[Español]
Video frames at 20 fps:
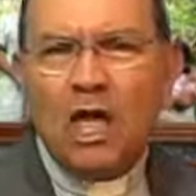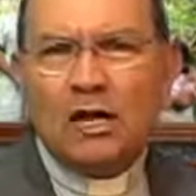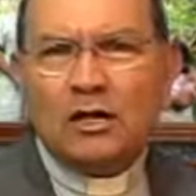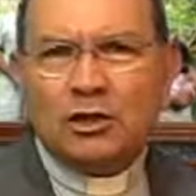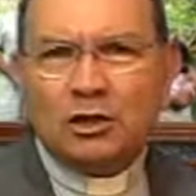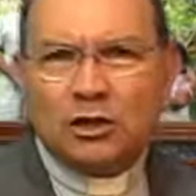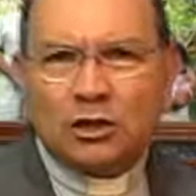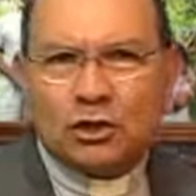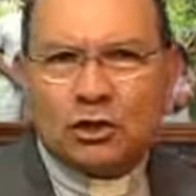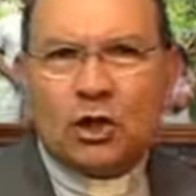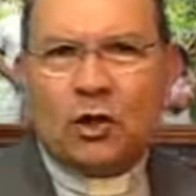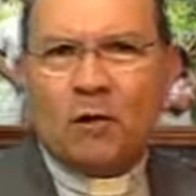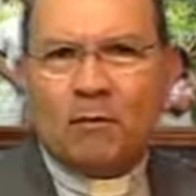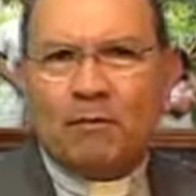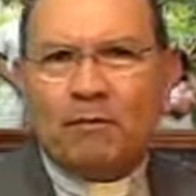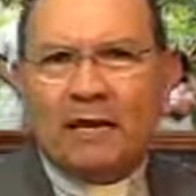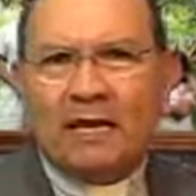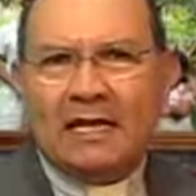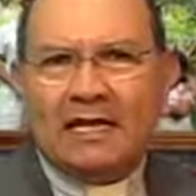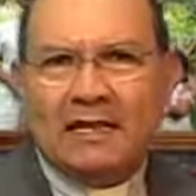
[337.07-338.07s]

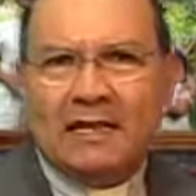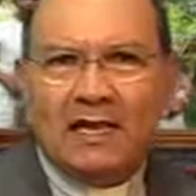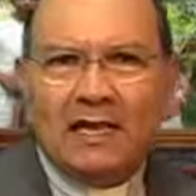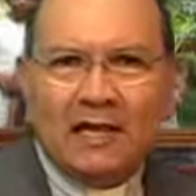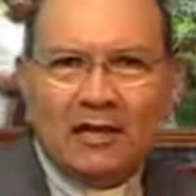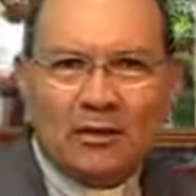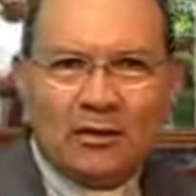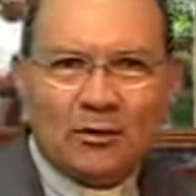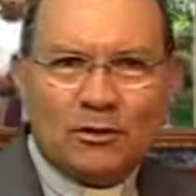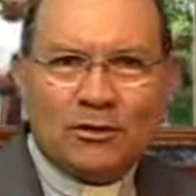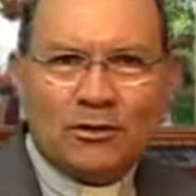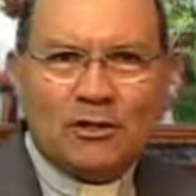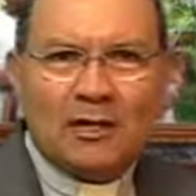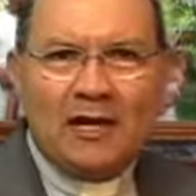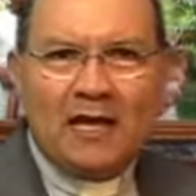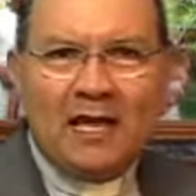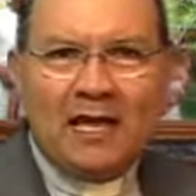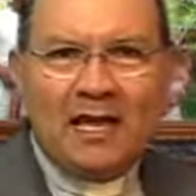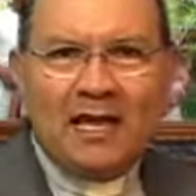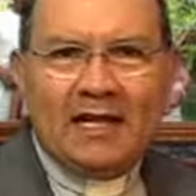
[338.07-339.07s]
sorprendidos
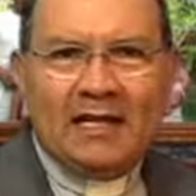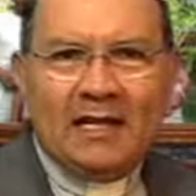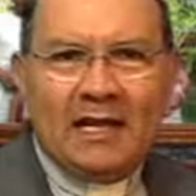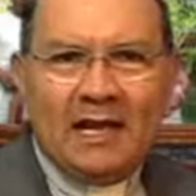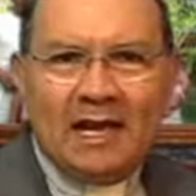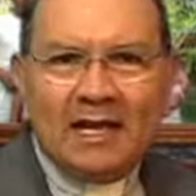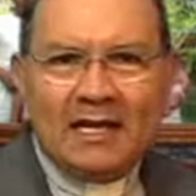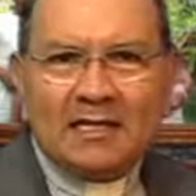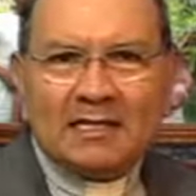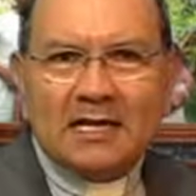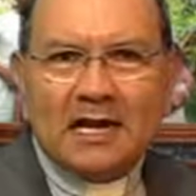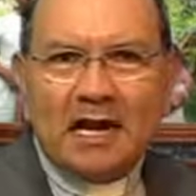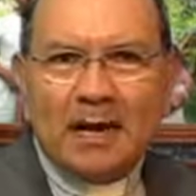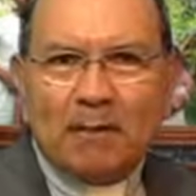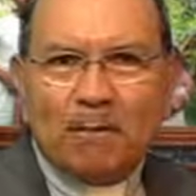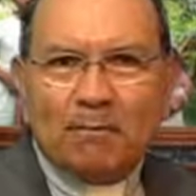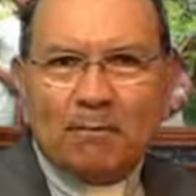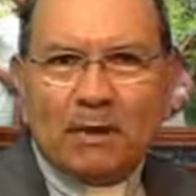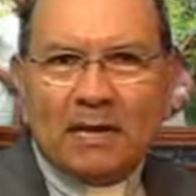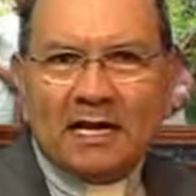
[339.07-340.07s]
de
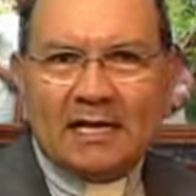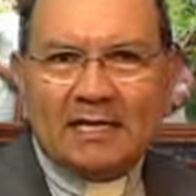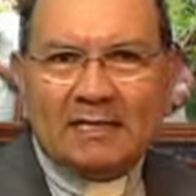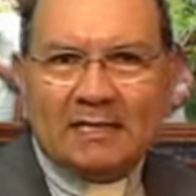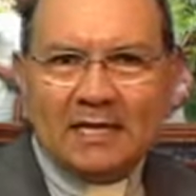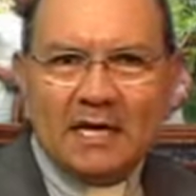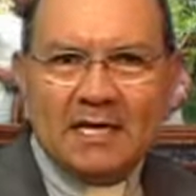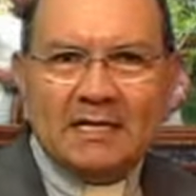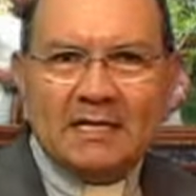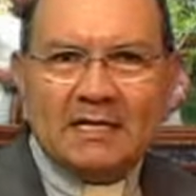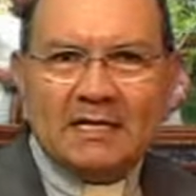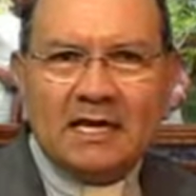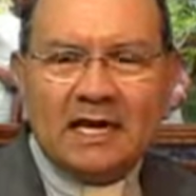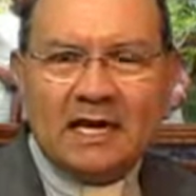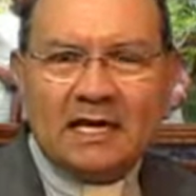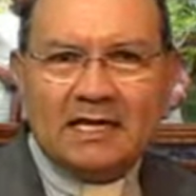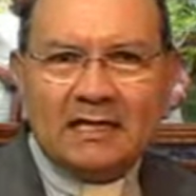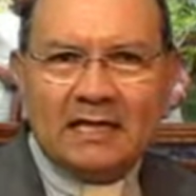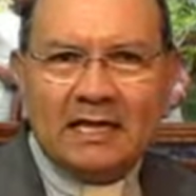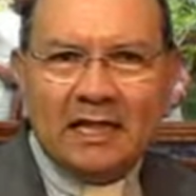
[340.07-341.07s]
esa
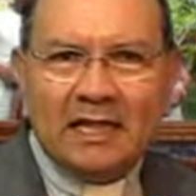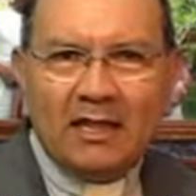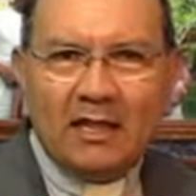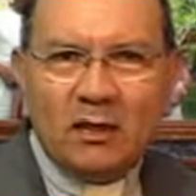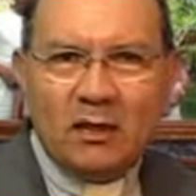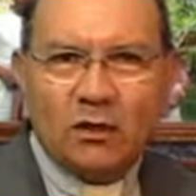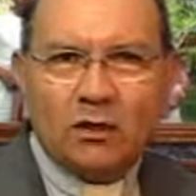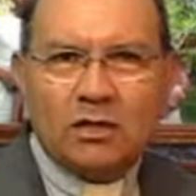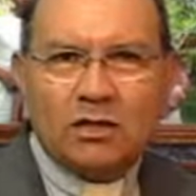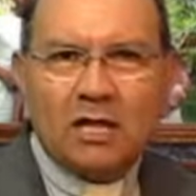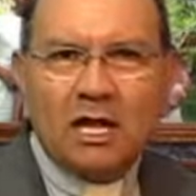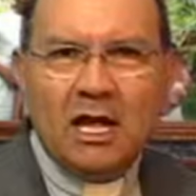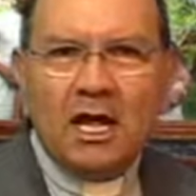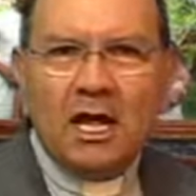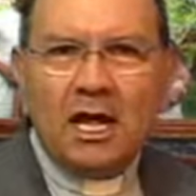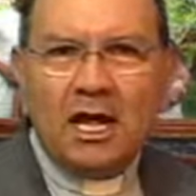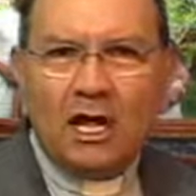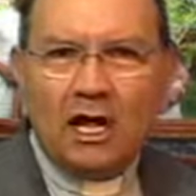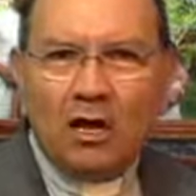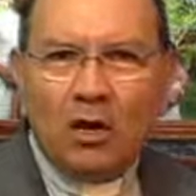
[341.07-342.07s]
presencia de Dios
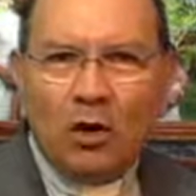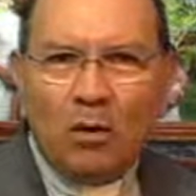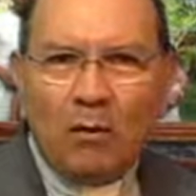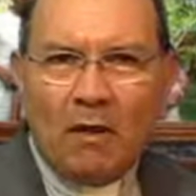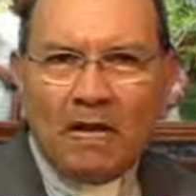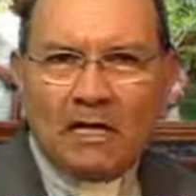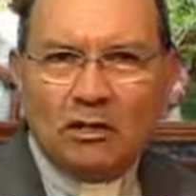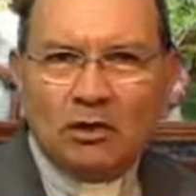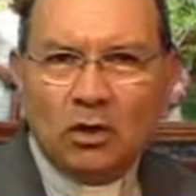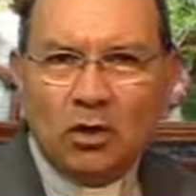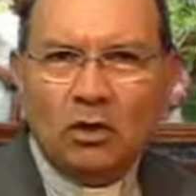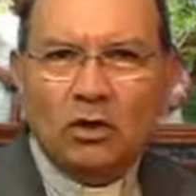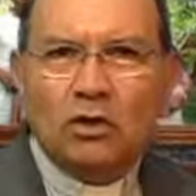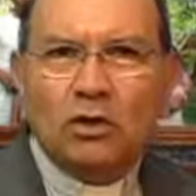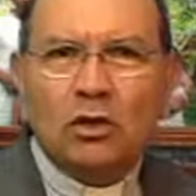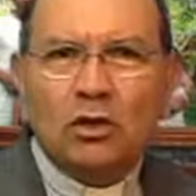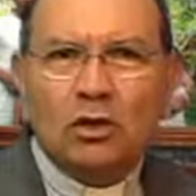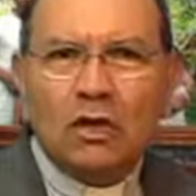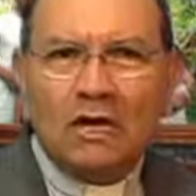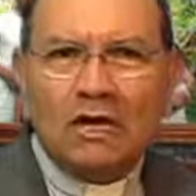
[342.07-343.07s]
en lo más
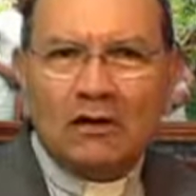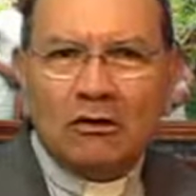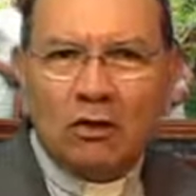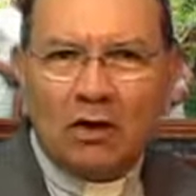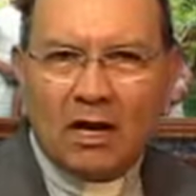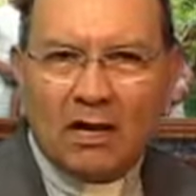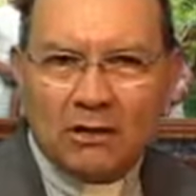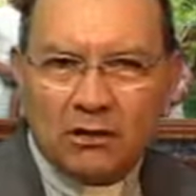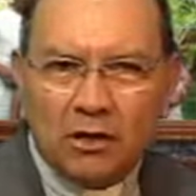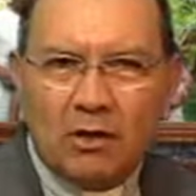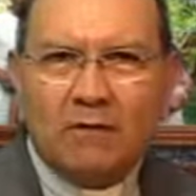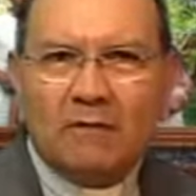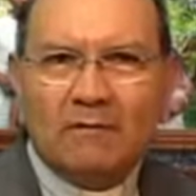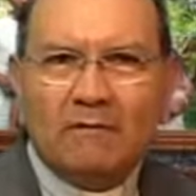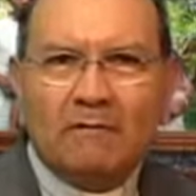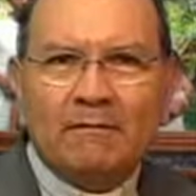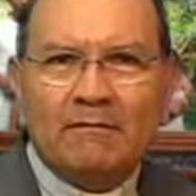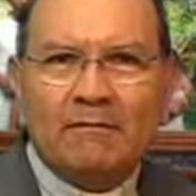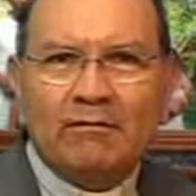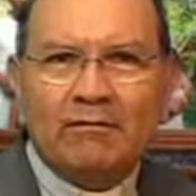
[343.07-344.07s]
hondo del
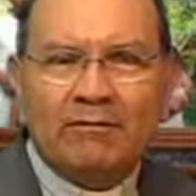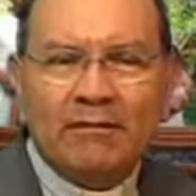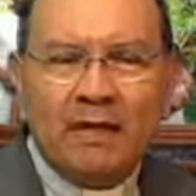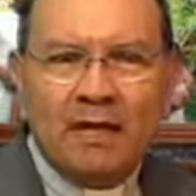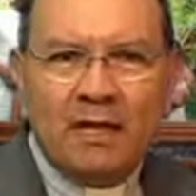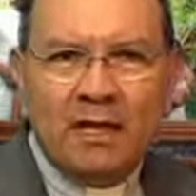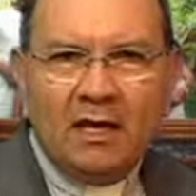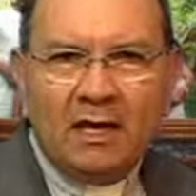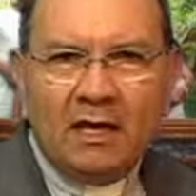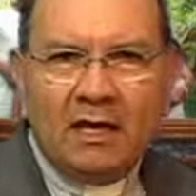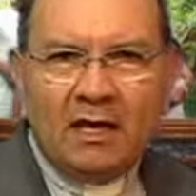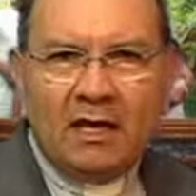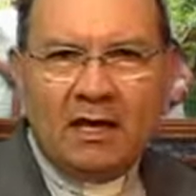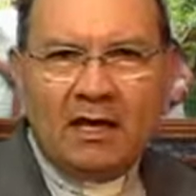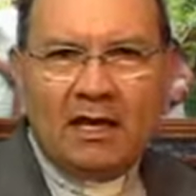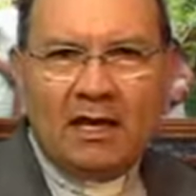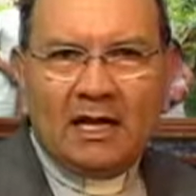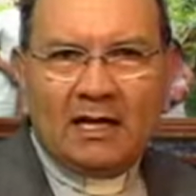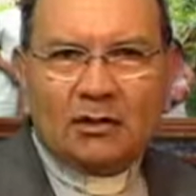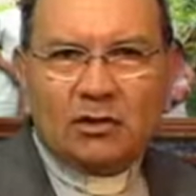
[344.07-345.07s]
corazón.
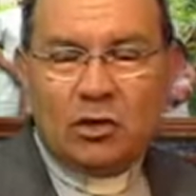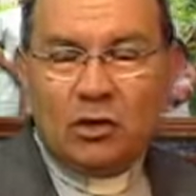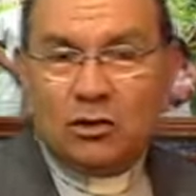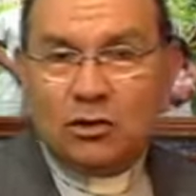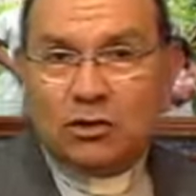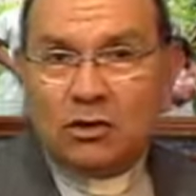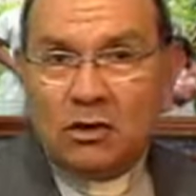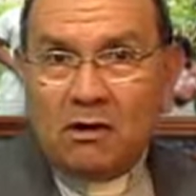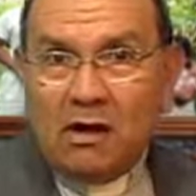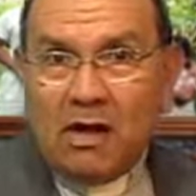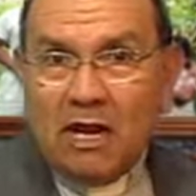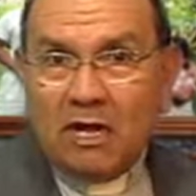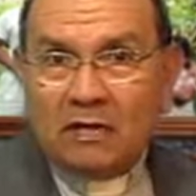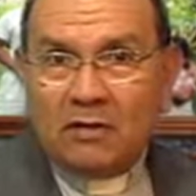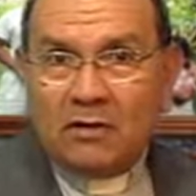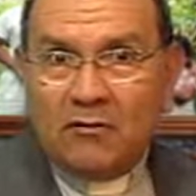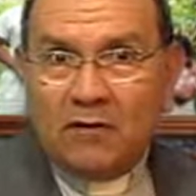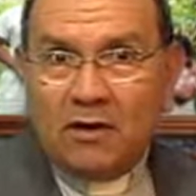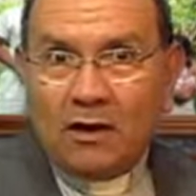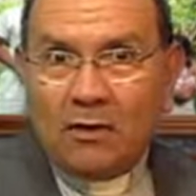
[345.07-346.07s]
La solución a las
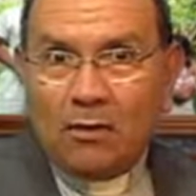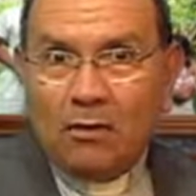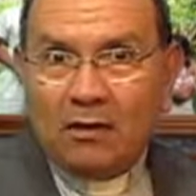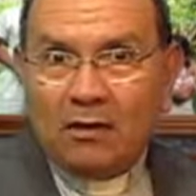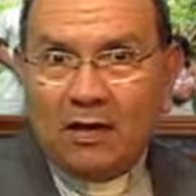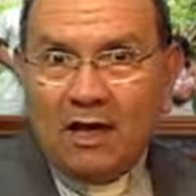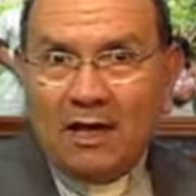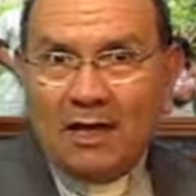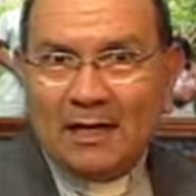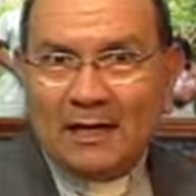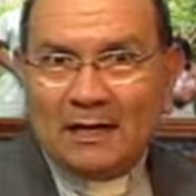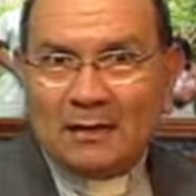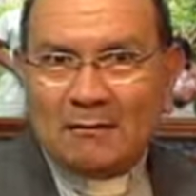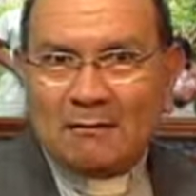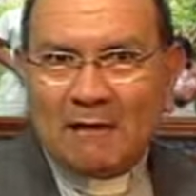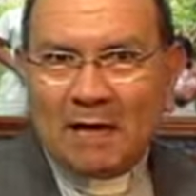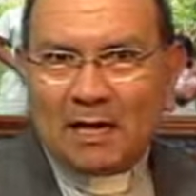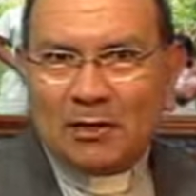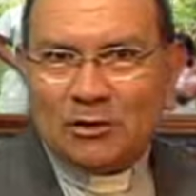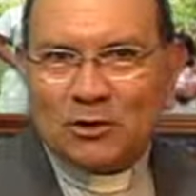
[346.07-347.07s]
dificultades
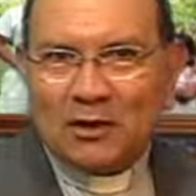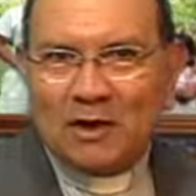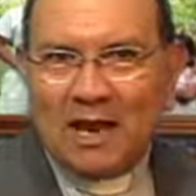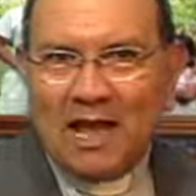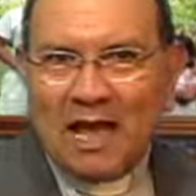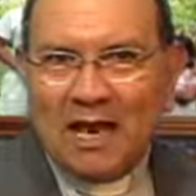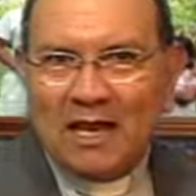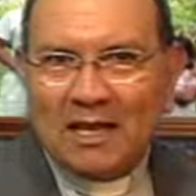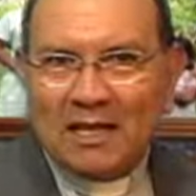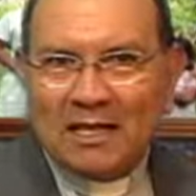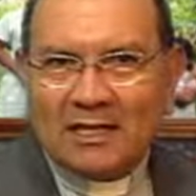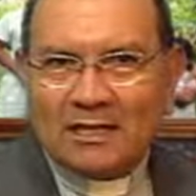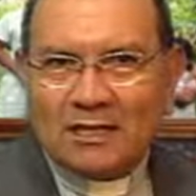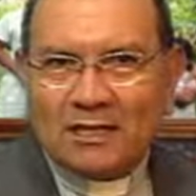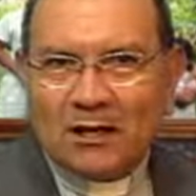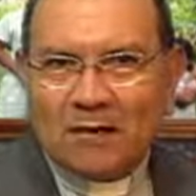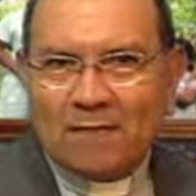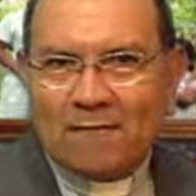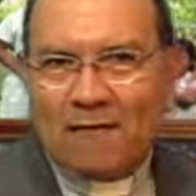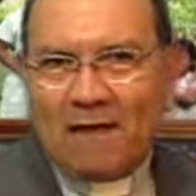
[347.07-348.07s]

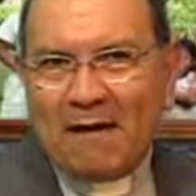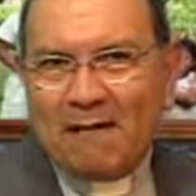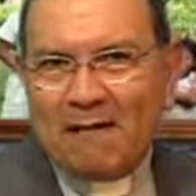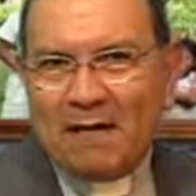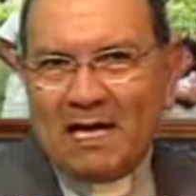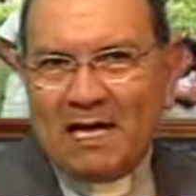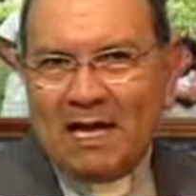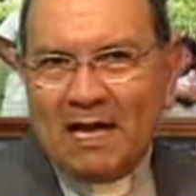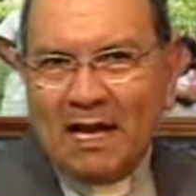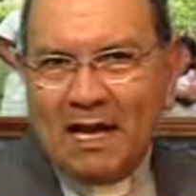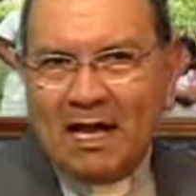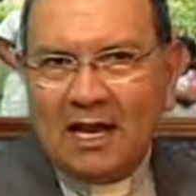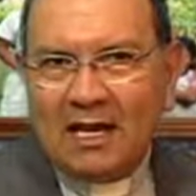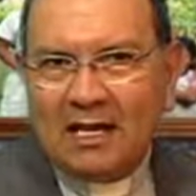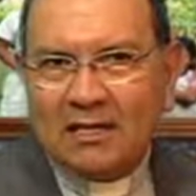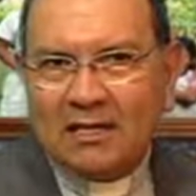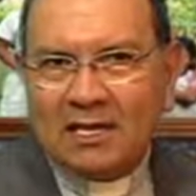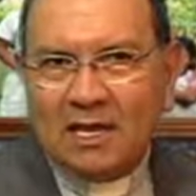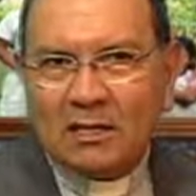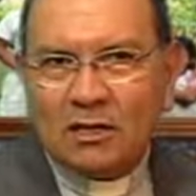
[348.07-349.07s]
personales,
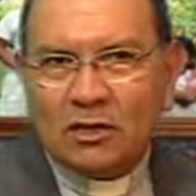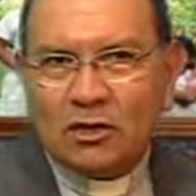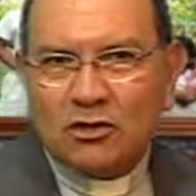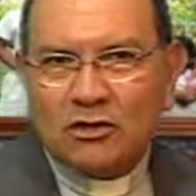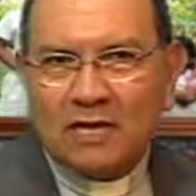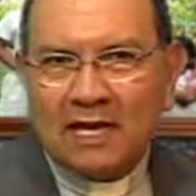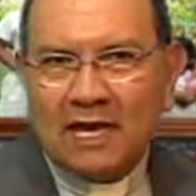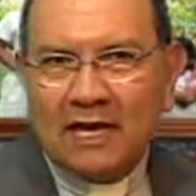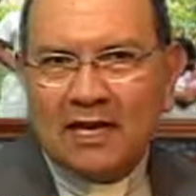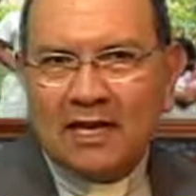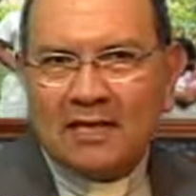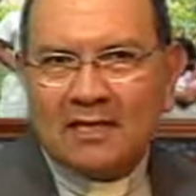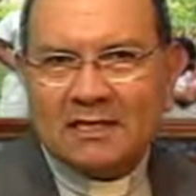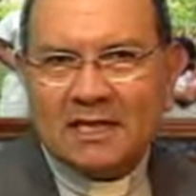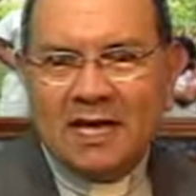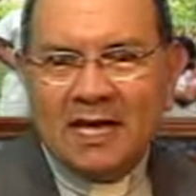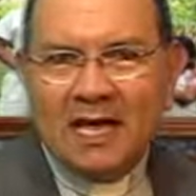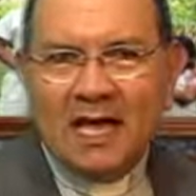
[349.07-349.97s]
familiares, sociales,